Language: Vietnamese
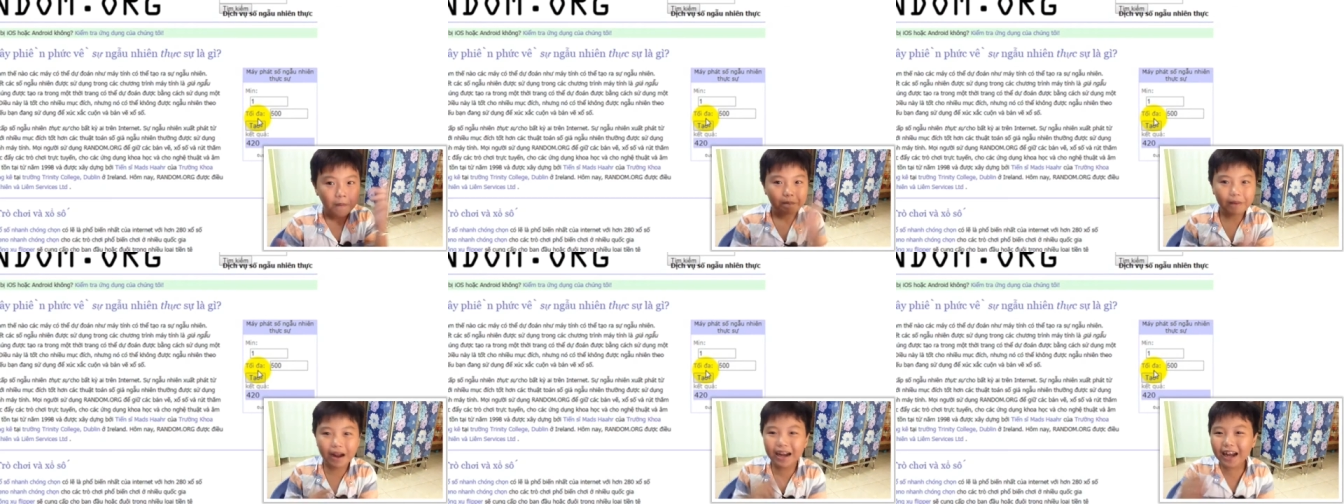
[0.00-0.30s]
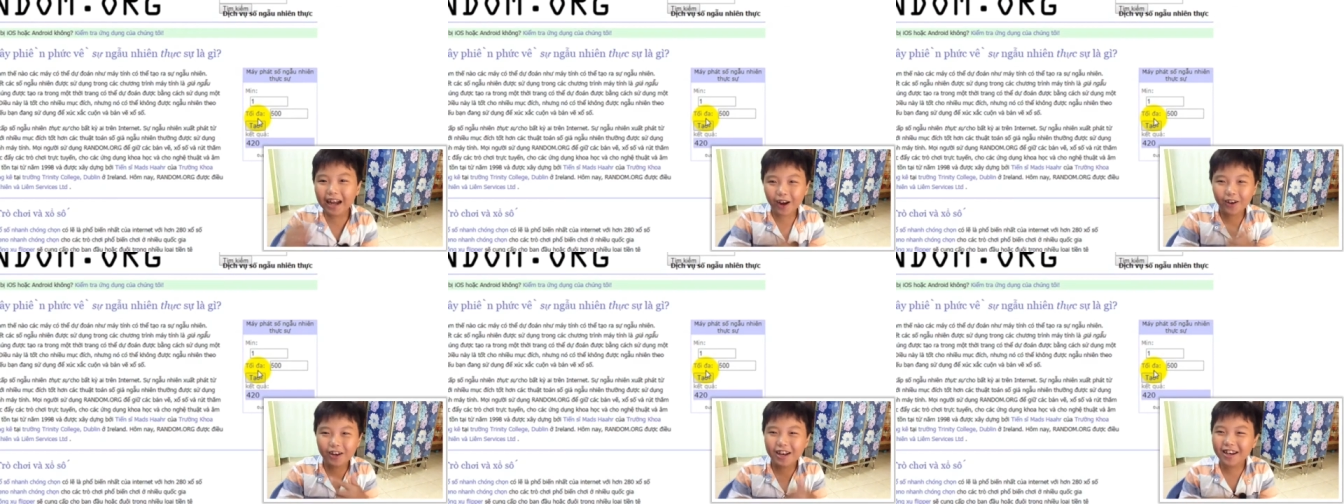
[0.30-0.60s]
bắt
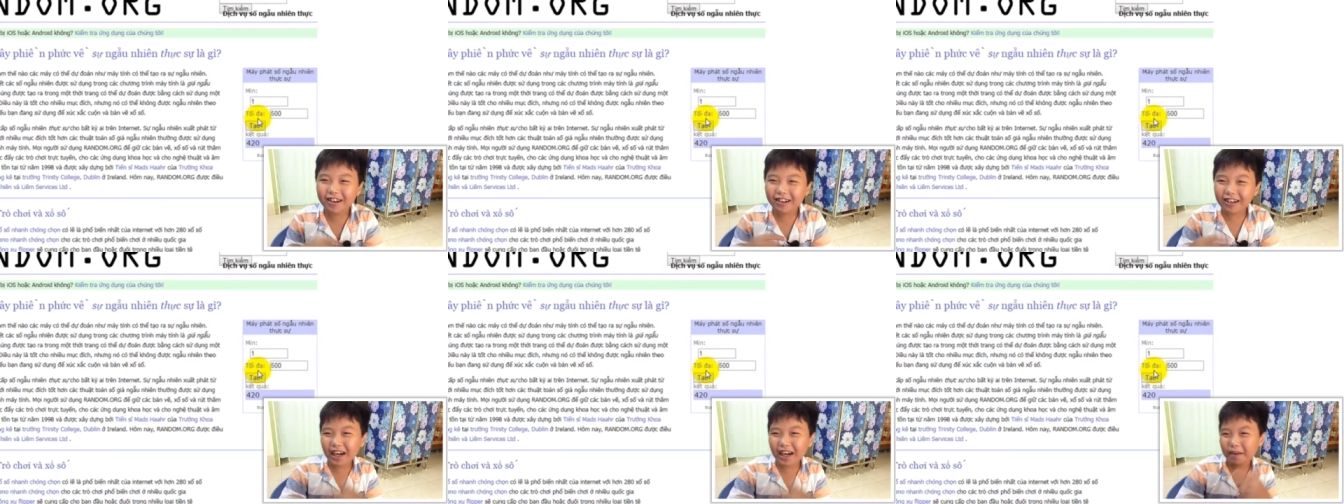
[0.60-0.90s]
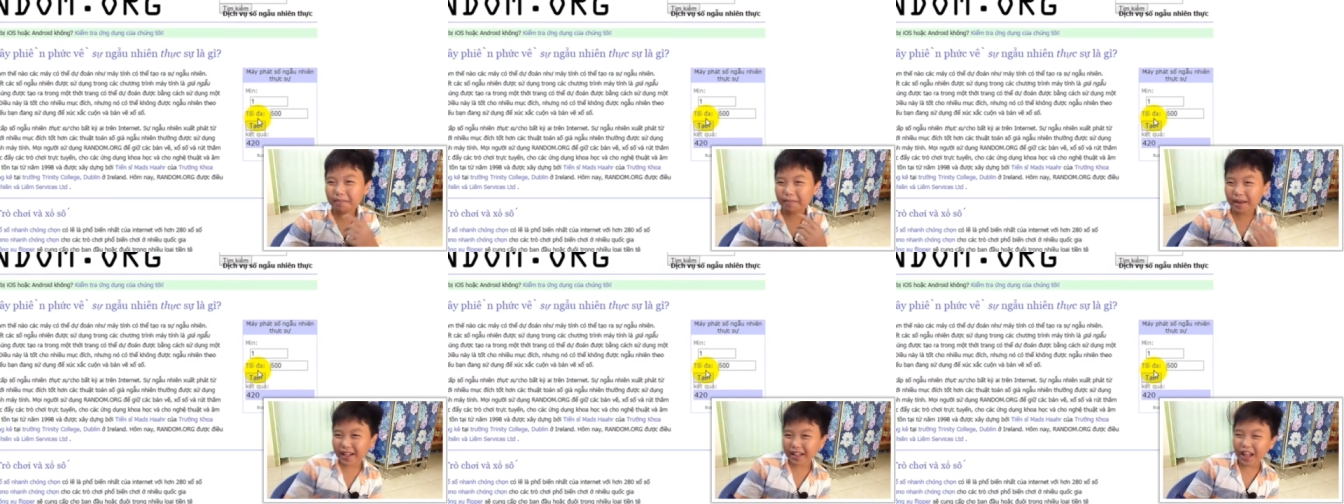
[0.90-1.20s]
đầu đi lựa
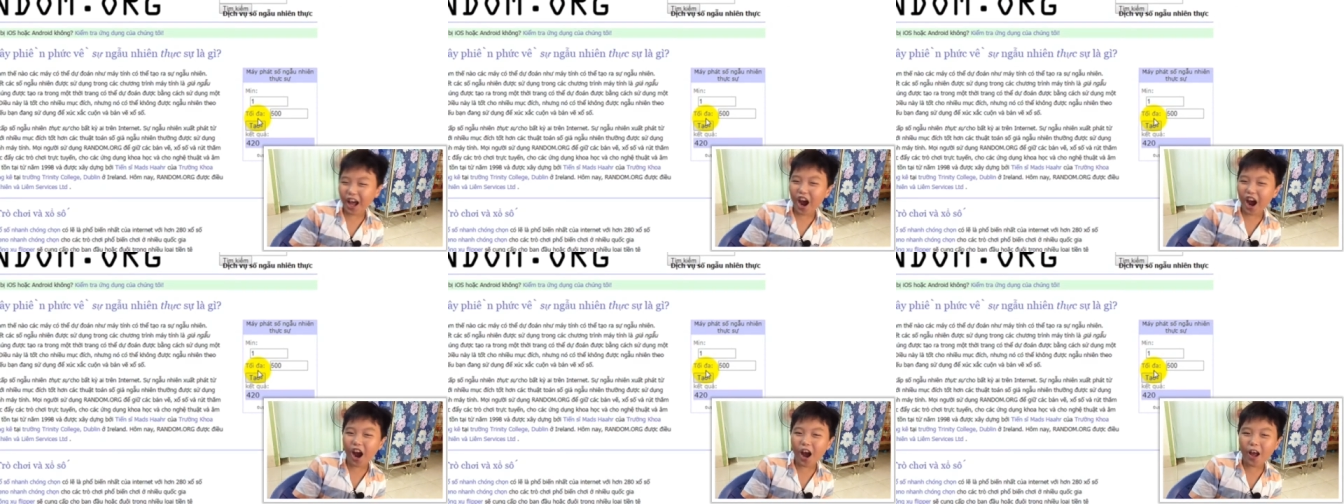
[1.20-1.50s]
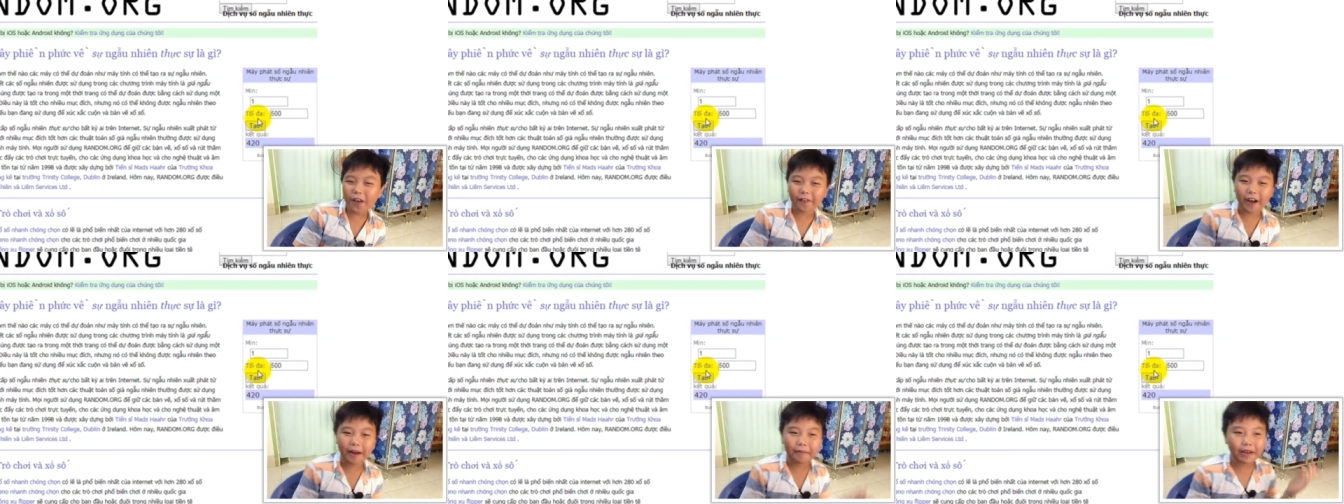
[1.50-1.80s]
comment
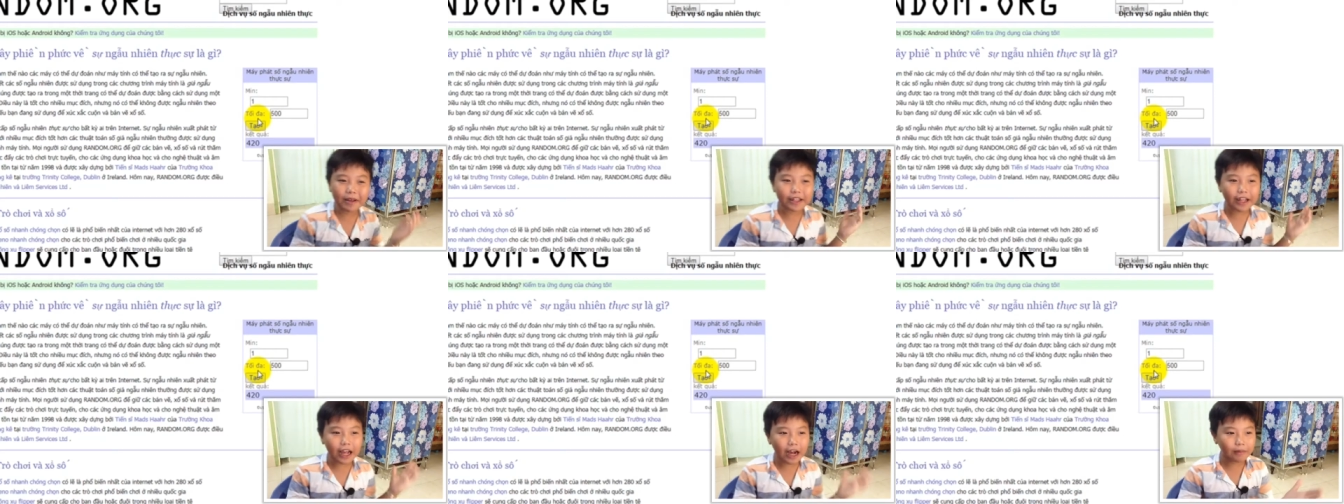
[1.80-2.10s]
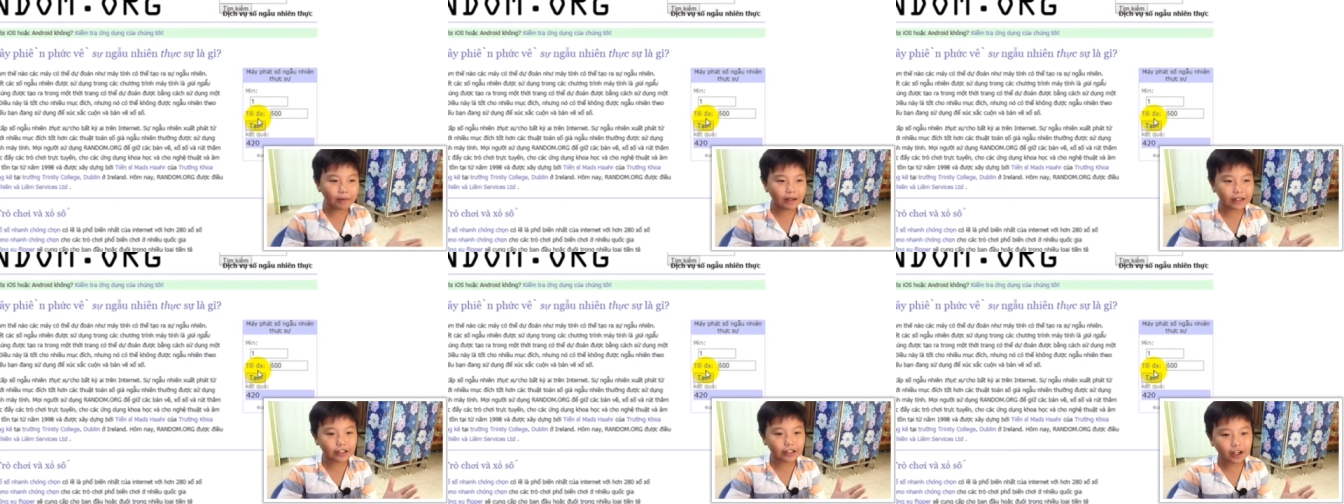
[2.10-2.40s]
thôi Và bây giờ
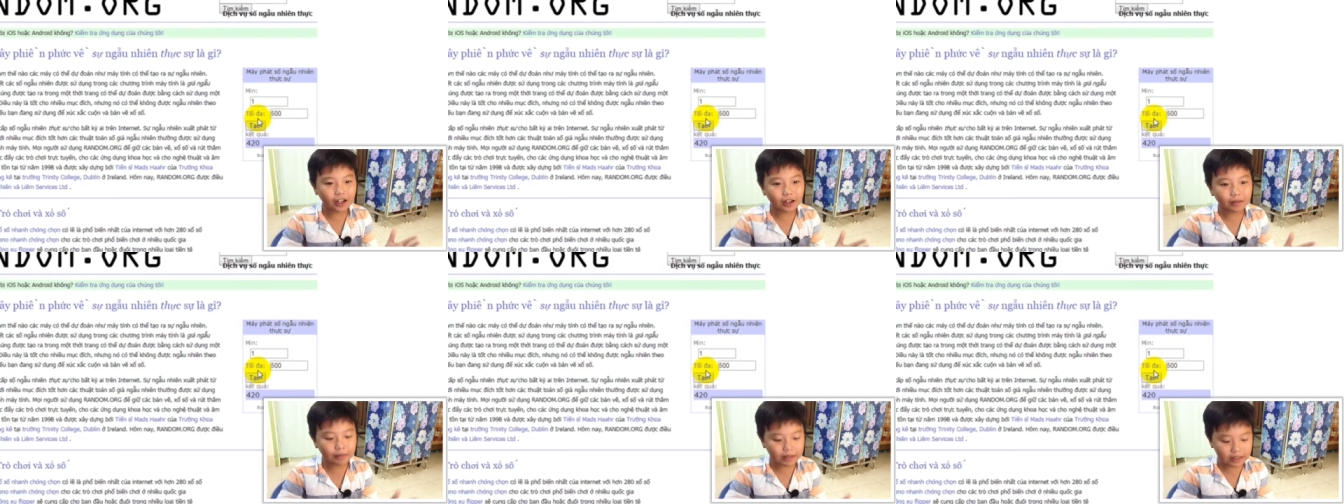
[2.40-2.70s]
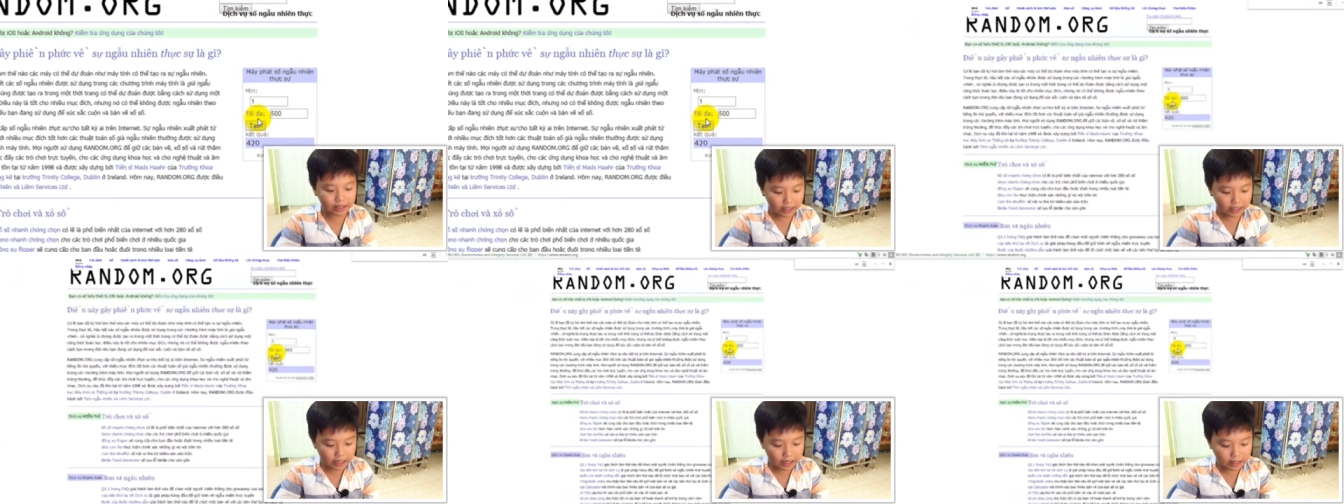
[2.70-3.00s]
mình cho mình
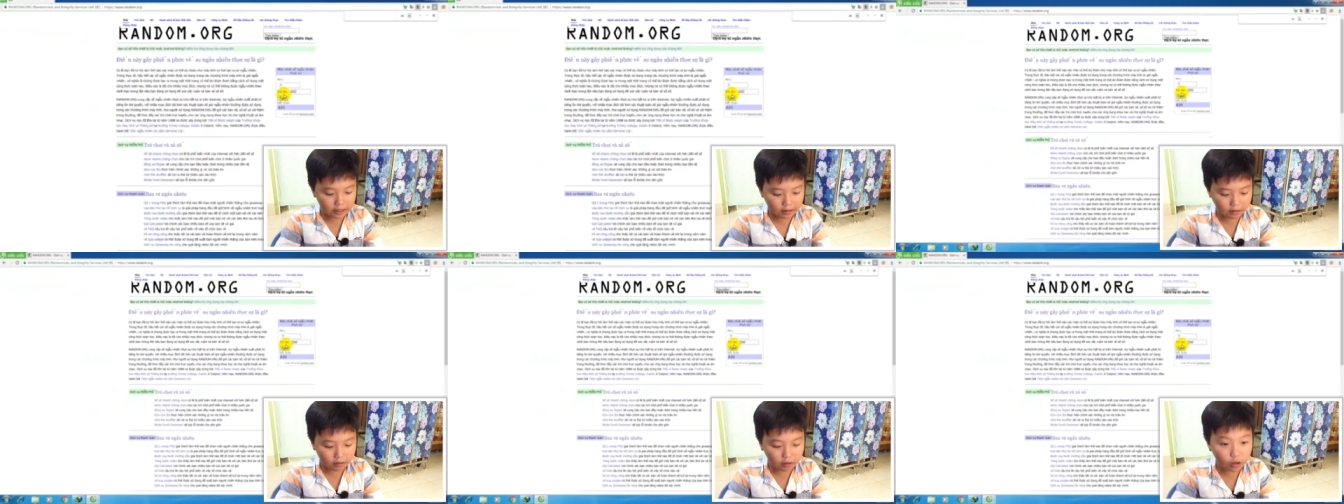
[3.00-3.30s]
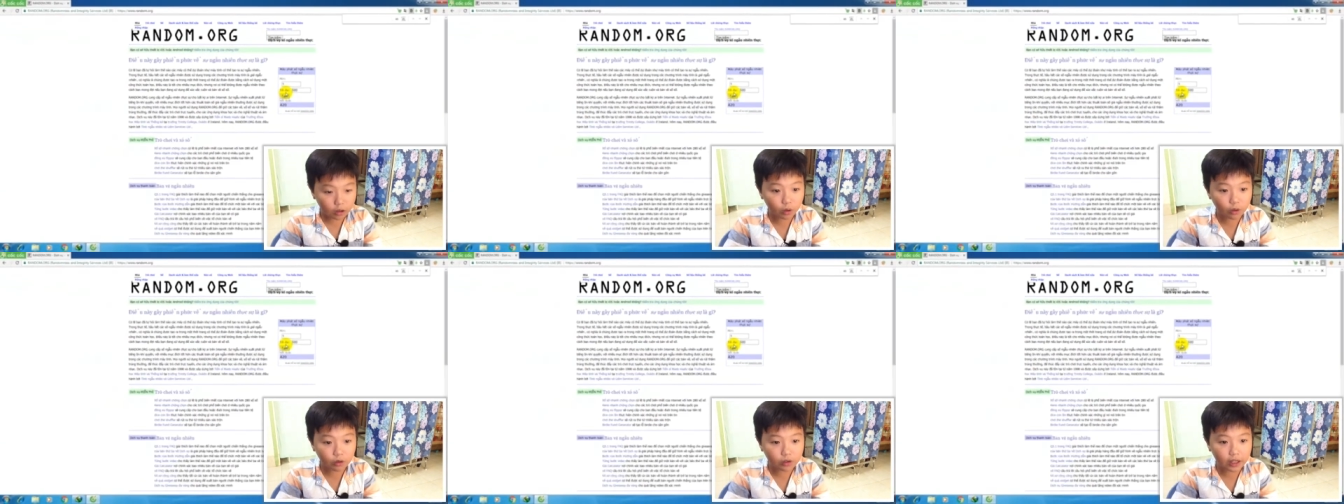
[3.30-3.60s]
sẽ đi lựa
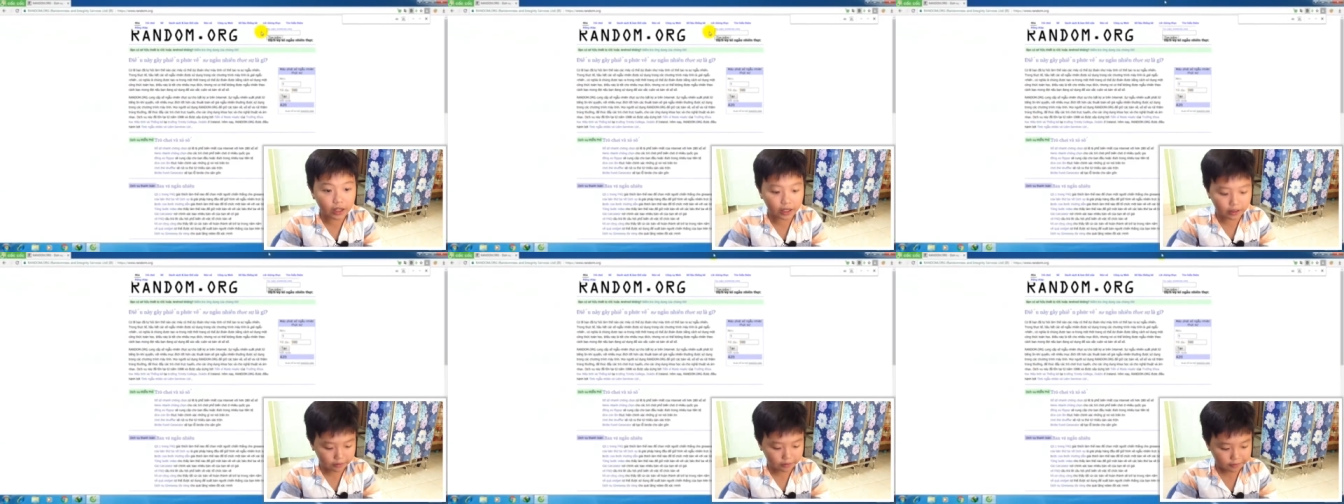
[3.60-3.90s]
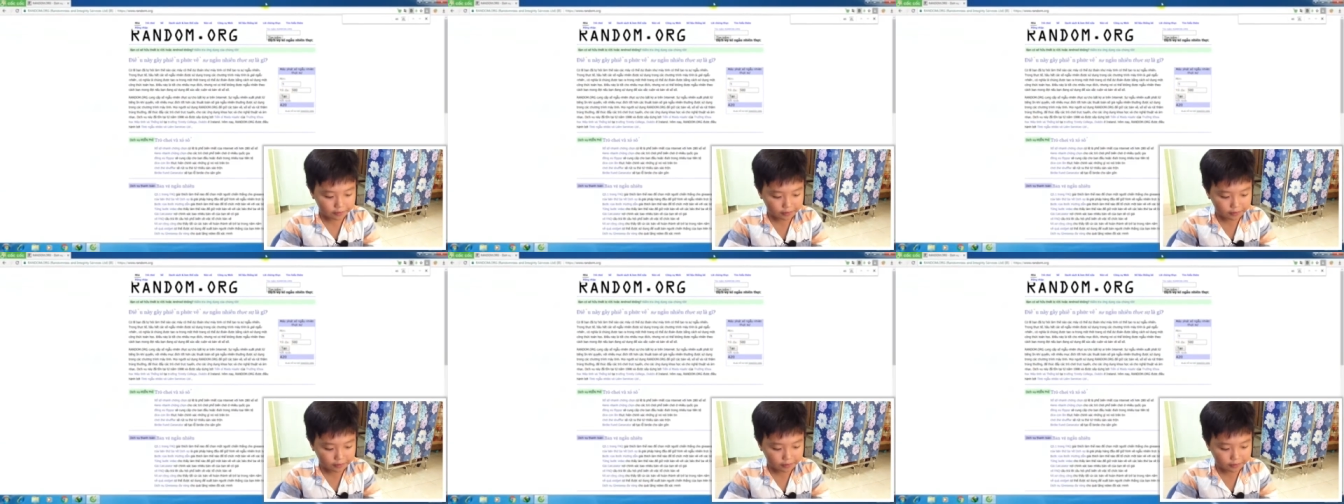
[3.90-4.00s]
luôn nha